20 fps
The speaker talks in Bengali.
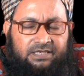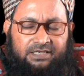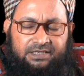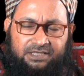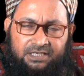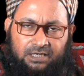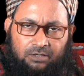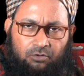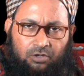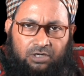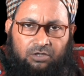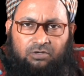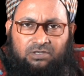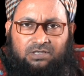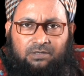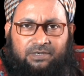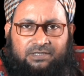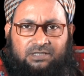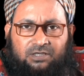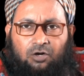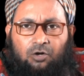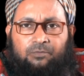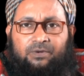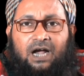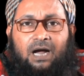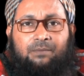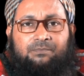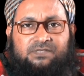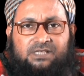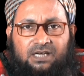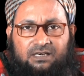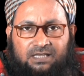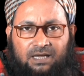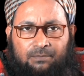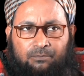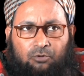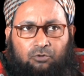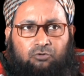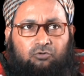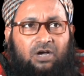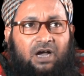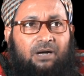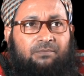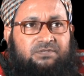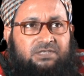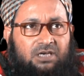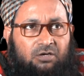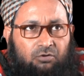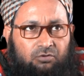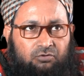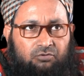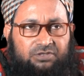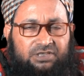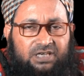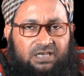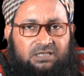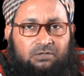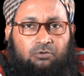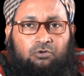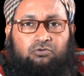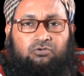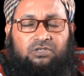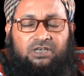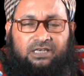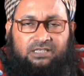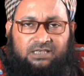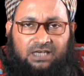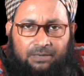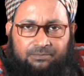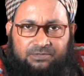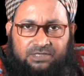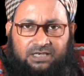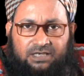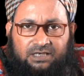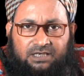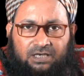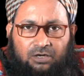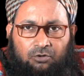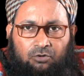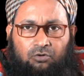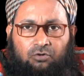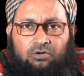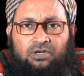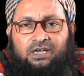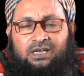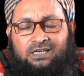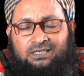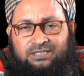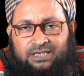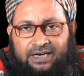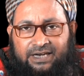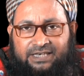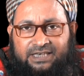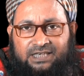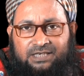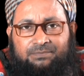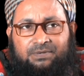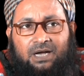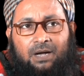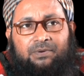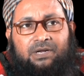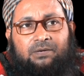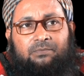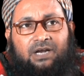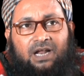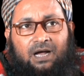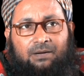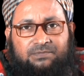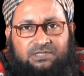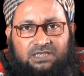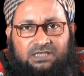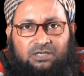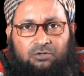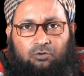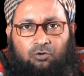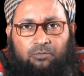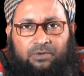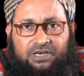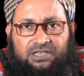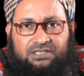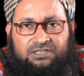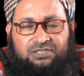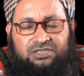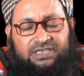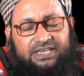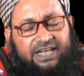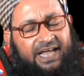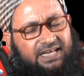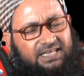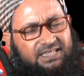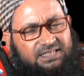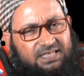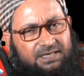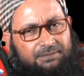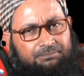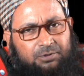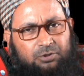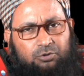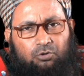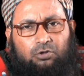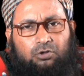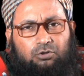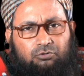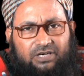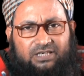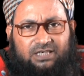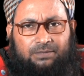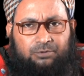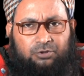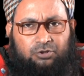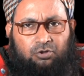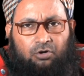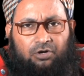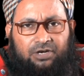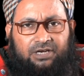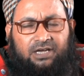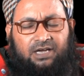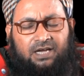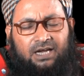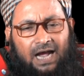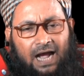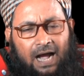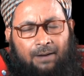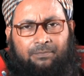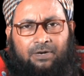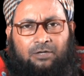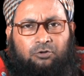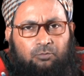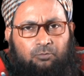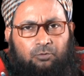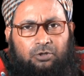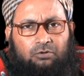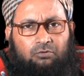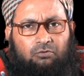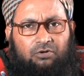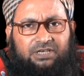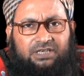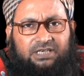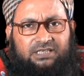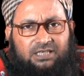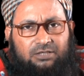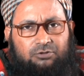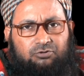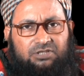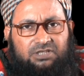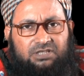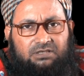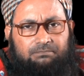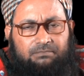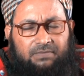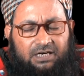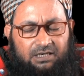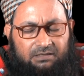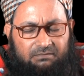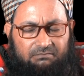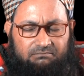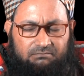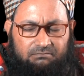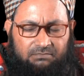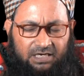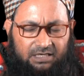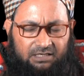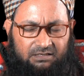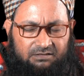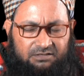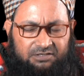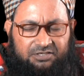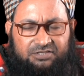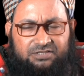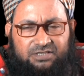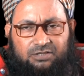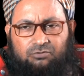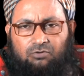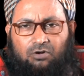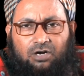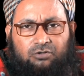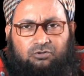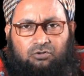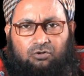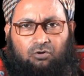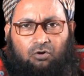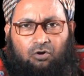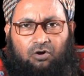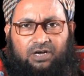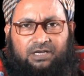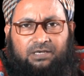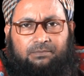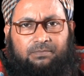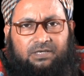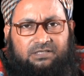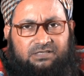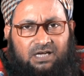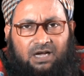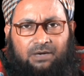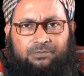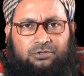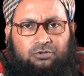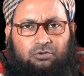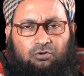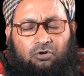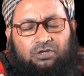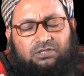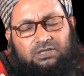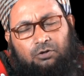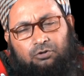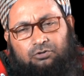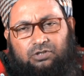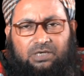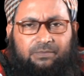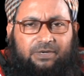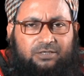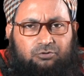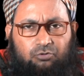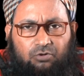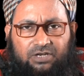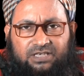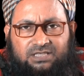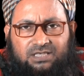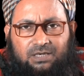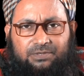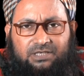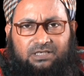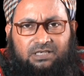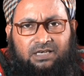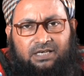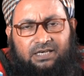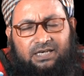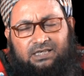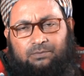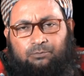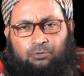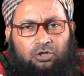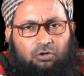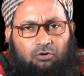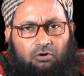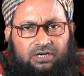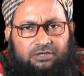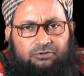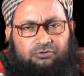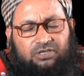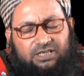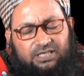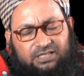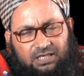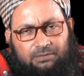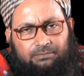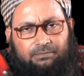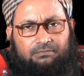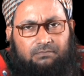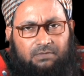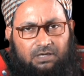এ নিয়ে অনেক কথাবার্তা হবে হামজার দাম কত হামজা কত কি আসে কত টাকা দিয়ে হামজাকে কেনা হলো যারা কিনবে আমরা এবার হামজা দিয়ে কোরবানি দিচ্ছি এই যে বিতর্কিত একটা বিষয় আমরা তো মনে করি এটা যদি মানে মানে ক্রিটিসাইজ করার জন্য হয় বা সাহাবির জন্য হয় তাহলে তো ইমান চলেই যাবে এটা মনে করার কিছু নেই এটাই